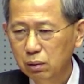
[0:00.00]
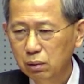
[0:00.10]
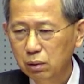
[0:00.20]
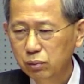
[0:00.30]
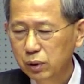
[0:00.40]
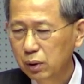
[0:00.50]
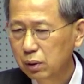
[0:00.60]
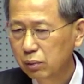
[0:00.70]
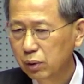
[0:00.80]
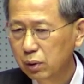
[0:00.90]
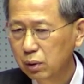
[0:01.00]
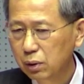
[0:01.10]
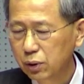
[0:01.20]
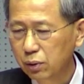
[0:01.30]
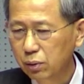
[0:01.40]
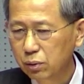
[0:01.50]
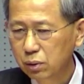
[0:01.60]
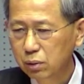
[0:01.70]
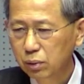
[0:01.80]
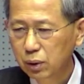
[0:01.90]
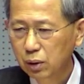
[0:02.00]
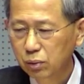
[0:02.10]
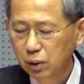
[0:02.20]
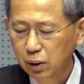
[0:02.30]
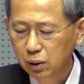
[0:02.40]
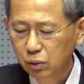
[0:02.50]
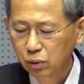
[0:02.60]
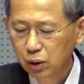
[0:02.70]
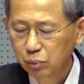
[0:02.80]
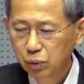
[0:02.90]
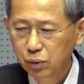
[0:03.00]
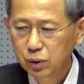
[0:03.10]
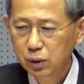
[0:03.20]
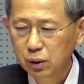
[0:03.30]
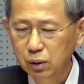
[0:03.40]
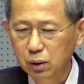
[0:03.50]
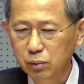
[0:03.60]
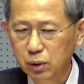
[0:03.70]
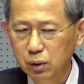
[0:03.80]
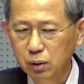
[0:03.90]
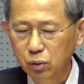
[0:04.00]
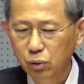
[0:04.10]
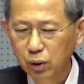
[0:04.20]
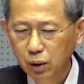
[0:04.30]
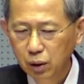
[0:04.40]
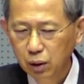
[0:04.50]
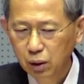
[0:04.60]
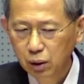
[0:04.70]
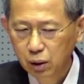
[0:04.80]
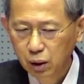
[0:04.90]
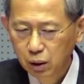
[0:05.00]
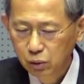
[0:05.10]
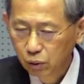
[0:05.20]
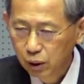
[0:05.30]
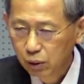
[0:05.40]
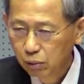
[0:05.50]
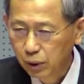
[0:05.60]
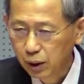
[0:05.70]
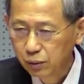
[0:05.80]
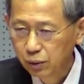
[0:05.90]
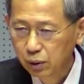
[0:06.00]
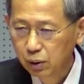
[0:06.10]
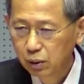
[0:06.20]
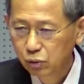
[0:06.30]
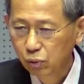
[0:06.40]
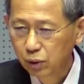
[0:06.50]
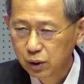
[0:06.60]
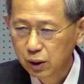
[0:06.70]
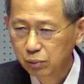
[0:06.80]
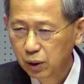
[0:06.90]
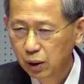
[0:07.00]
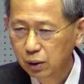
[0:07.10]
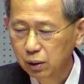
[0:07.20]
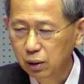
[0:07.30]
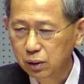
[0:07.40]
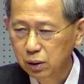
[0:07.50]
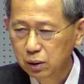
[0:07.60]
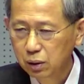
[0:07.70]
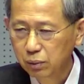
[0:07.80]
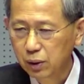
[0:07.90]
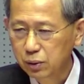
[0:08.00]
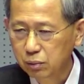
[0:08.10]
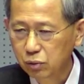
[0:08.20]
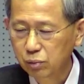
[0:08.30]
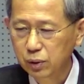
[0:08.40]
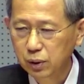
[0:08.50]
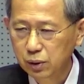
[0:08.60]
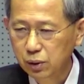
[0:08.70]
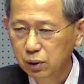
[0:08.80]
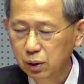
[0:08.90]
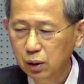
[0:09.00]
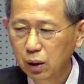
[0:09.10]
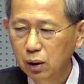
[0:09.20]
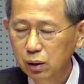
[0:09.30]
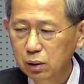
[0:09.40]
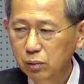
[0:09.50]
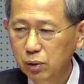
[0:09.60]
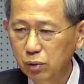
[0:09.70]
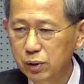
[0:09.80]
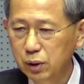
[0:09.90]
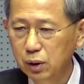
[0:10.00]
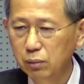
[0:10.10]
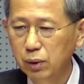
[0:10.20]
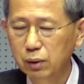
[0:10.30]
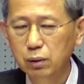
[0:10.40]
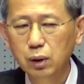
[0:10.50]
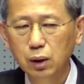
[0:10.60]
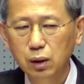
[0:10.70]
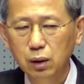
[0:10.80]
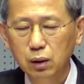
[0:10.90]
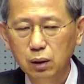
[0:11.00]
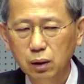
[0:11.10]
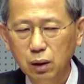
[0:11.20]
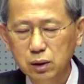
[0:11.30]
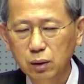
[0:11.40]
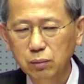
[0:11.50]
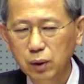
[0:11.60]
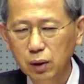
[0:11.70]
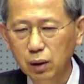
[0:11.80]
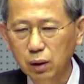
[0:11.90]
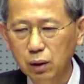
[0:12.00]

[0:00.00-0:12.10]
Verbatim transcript: 그러면 예를 들면은 전통적으로 볼 때 우리가 교회 표시 그러면 교회 교회가 교회라고 말할 수 있는 조건이 3대가 있는데 첫째는 말씀, 두 번째는 성례, 그다음에 권징이란 말이에요. 그 그러니까 3대